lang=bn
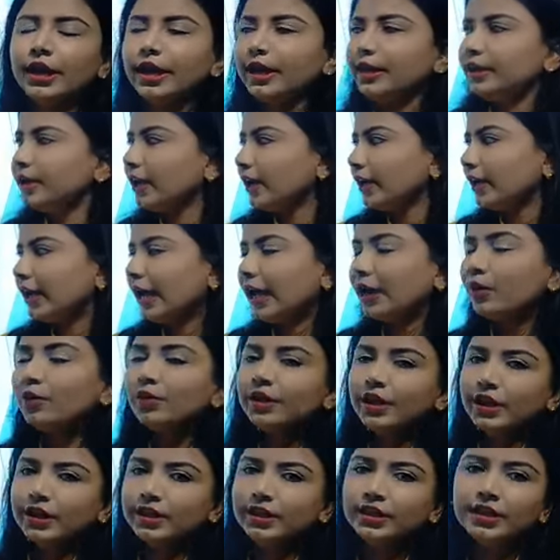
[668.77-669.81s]
এইটার
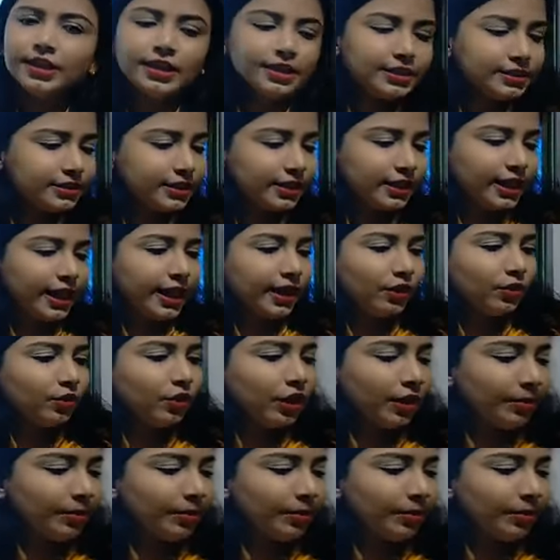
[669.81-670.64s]
কারণটা কি সেটা এখন